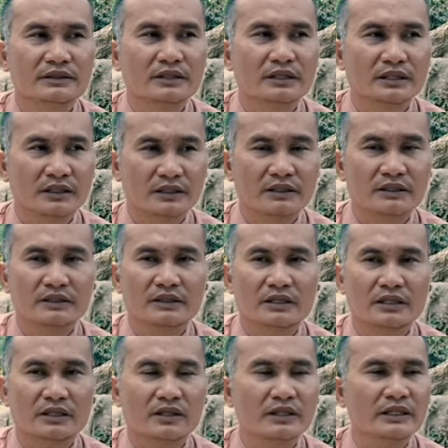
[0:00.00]
rồi
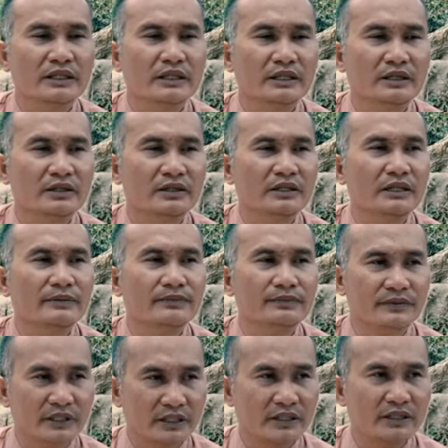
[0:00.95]
rồi có gì nói tiếp
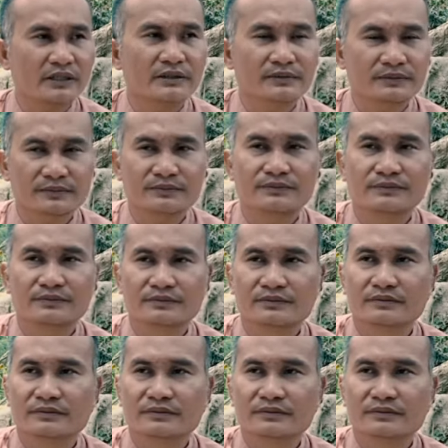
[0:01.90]
vậy đó dạ